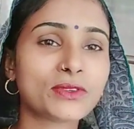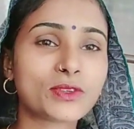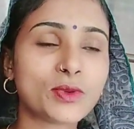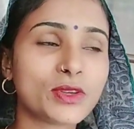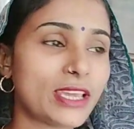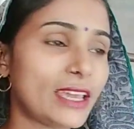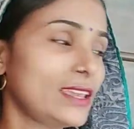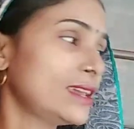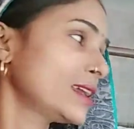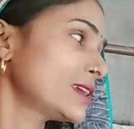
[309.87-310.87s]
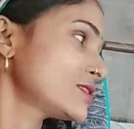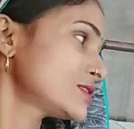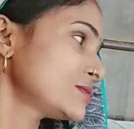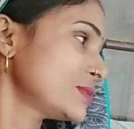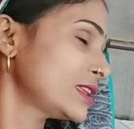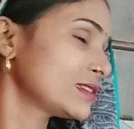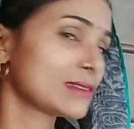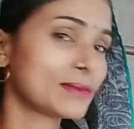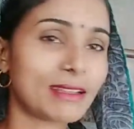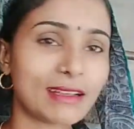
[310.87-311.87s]
कुछ भी हो जाए ये किचन मेरे
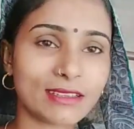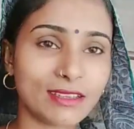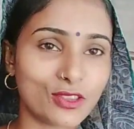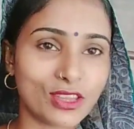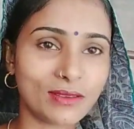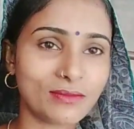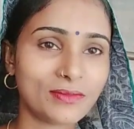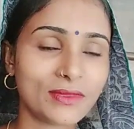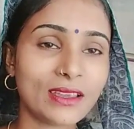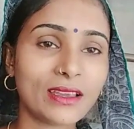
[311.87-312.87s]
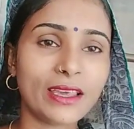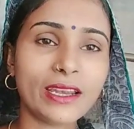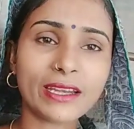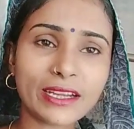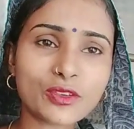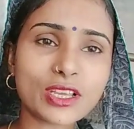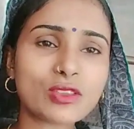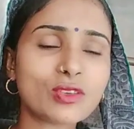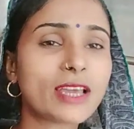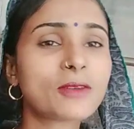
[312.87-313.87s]
से बर्दाश्त नहीं होती अब इरीटेट हो
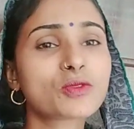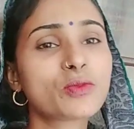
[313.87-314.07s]
जाती हूँ यार